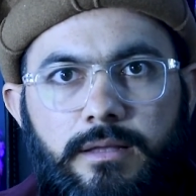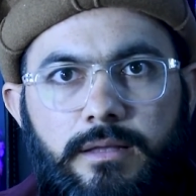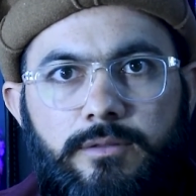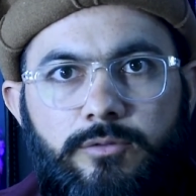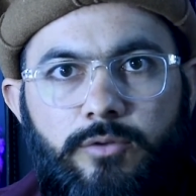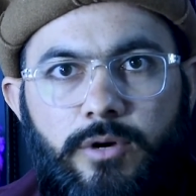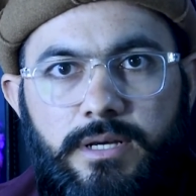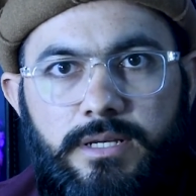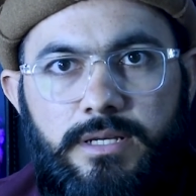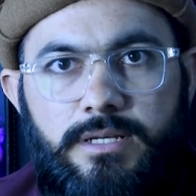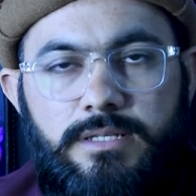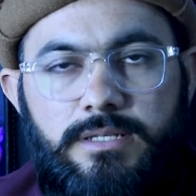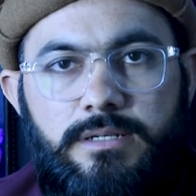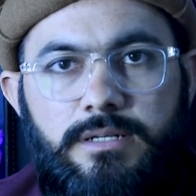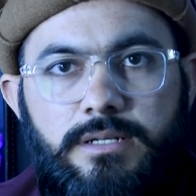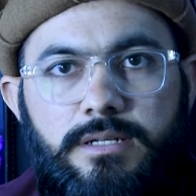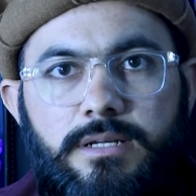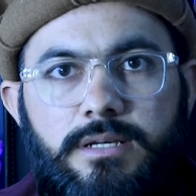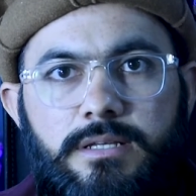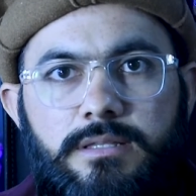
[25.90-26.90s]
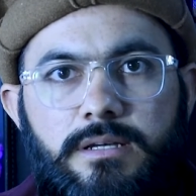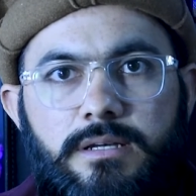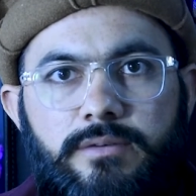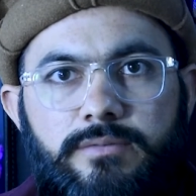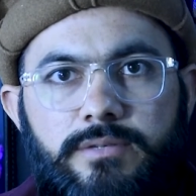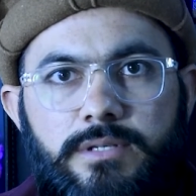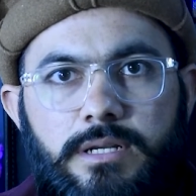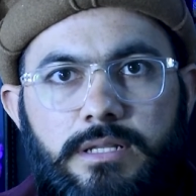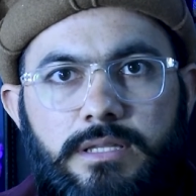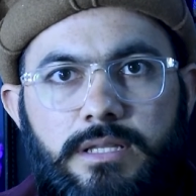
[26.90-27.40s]
तो आइए स्क्रीन की तरफ
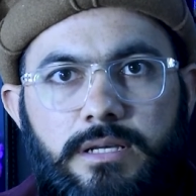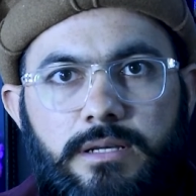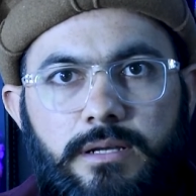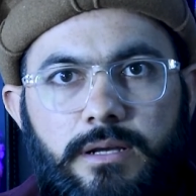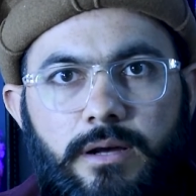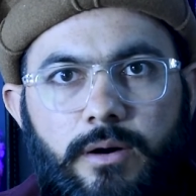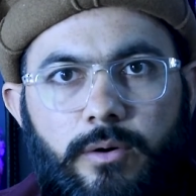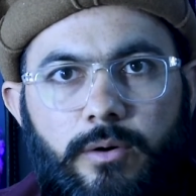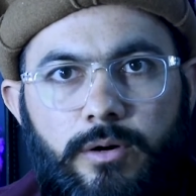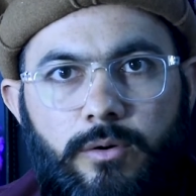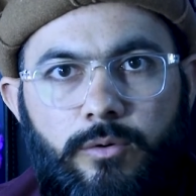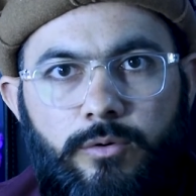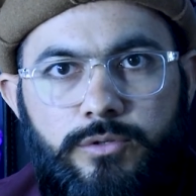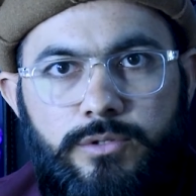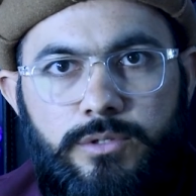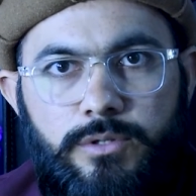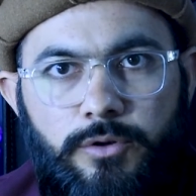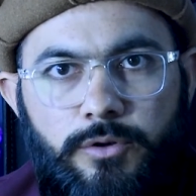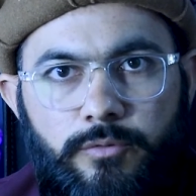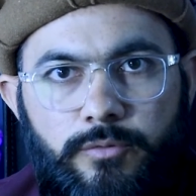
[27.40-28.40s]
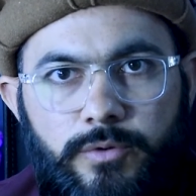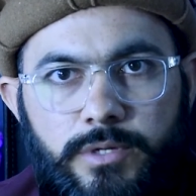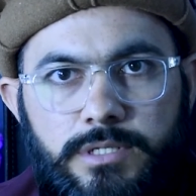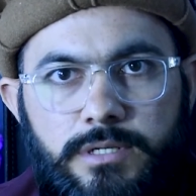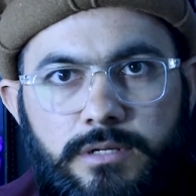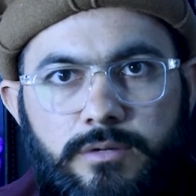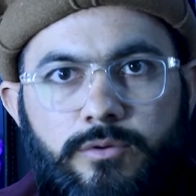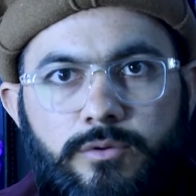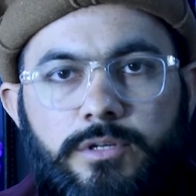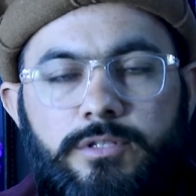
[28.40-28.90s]
चलते हैं और उस न्यू
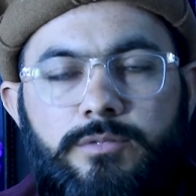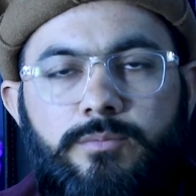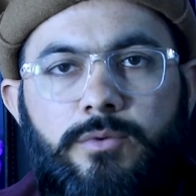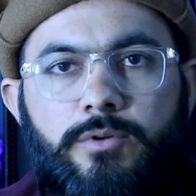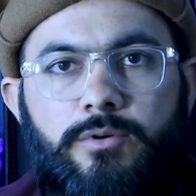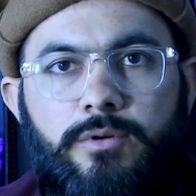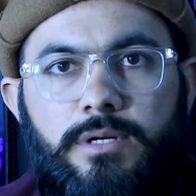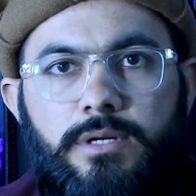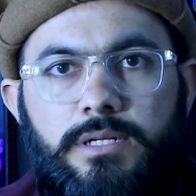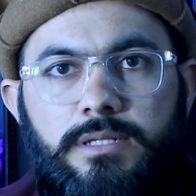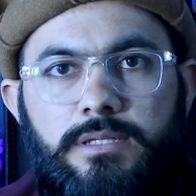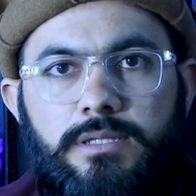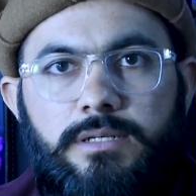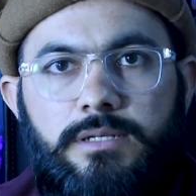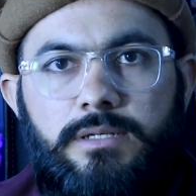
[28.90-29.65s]
फीचर को एक्सप्लोर करते हैं